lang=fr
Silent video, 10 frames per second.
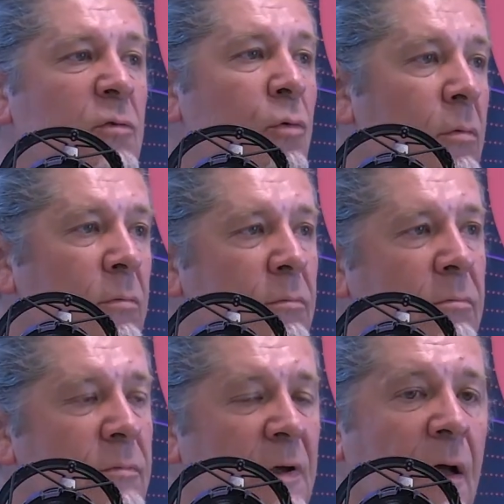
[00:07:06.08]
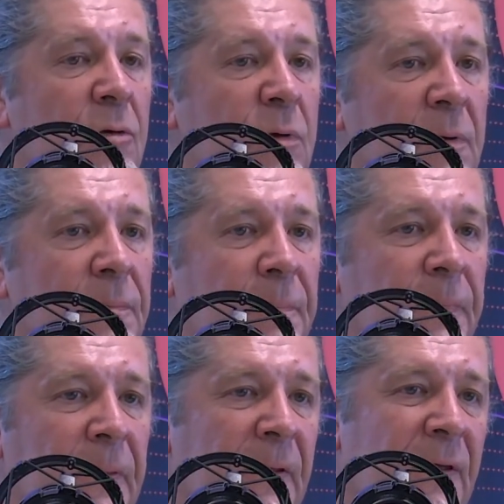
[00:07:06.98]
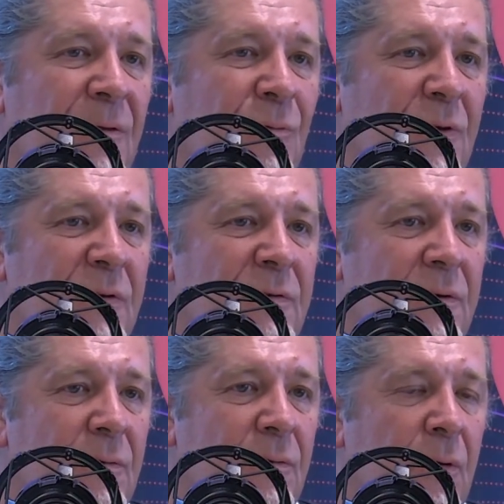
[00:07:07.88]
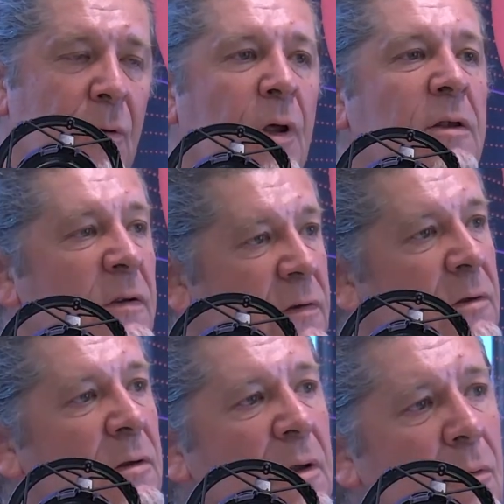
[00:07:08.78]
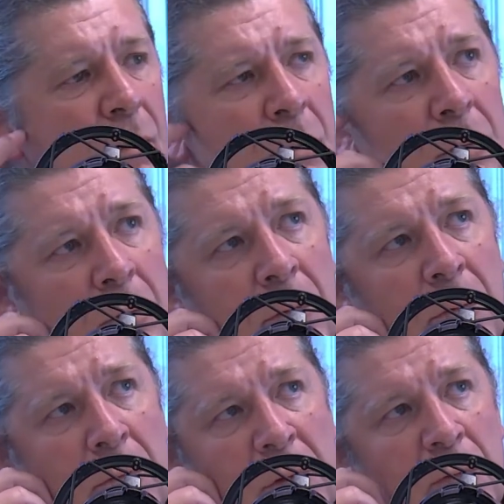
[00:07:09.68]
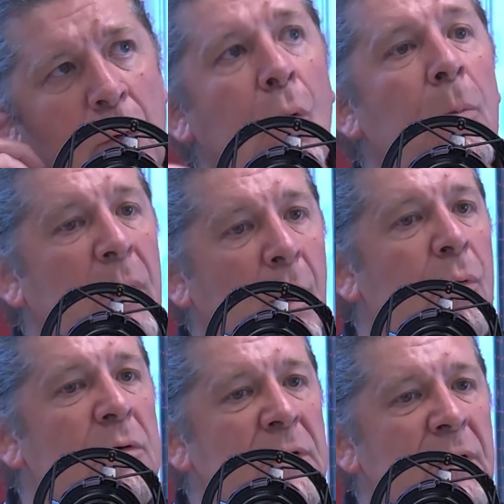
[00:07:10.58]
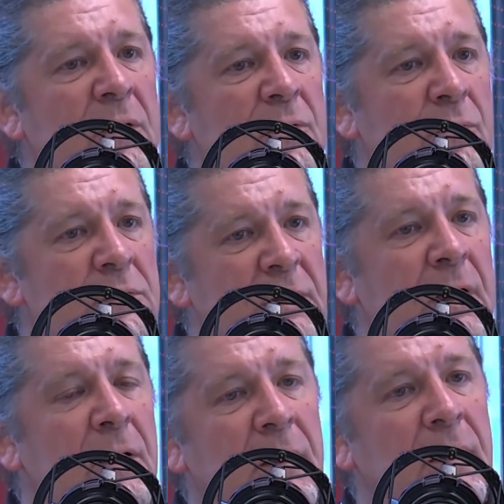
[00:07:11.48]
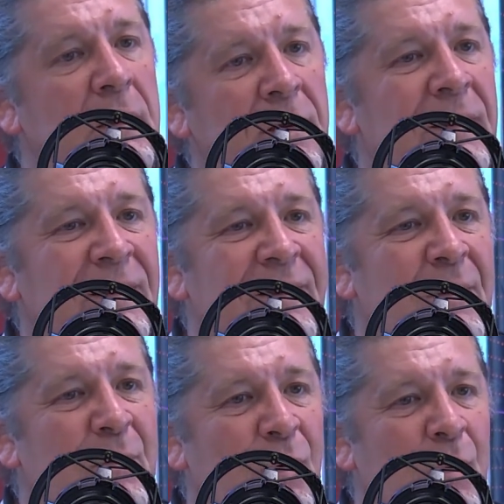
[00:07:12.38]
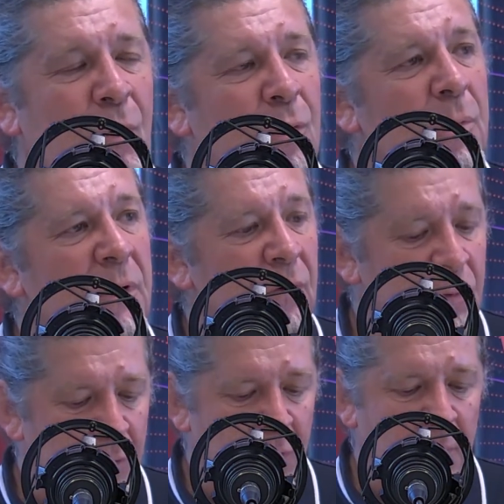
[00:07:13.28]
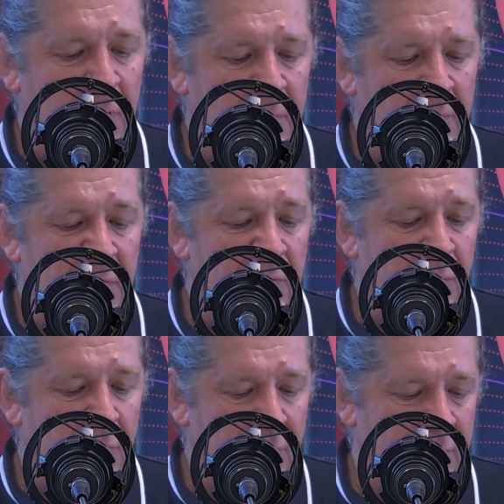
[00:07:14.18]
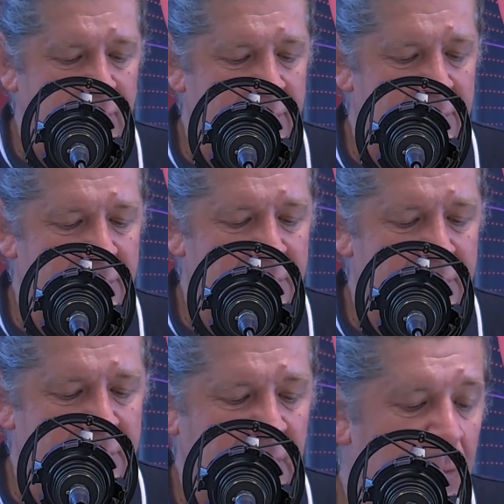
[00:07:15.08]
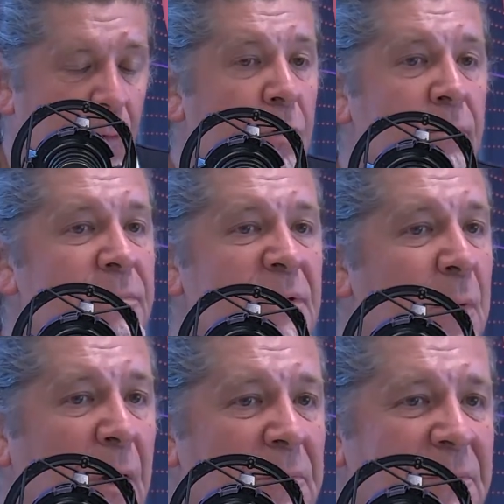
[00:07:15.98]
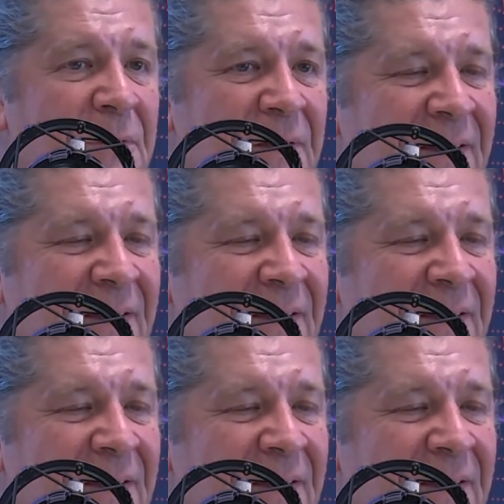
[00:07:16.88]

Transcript: des œufs. C'est gratuit. Donc ça, c'est, euh, on a été cité au, niveau européen pour cette action cette année, pour le port de plaisance de Colmar. il faut, c'est rigolo, c'est bien. C'est,